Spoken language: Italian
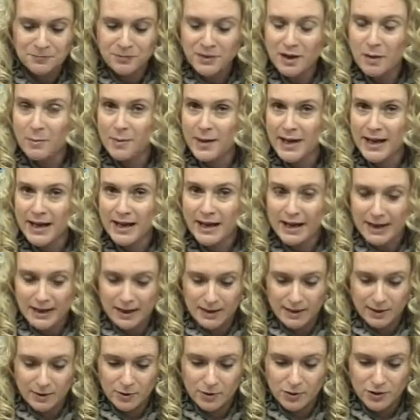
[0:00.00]
per
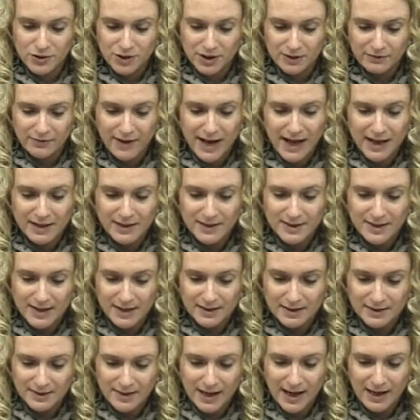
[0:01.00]
l'inosservanza
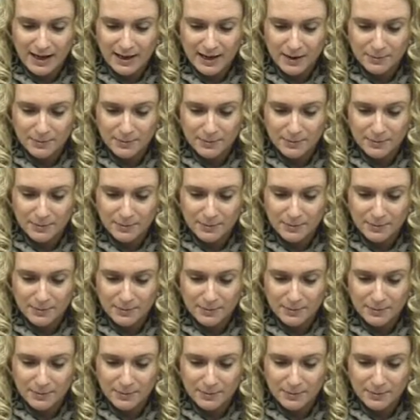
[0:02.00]
di tale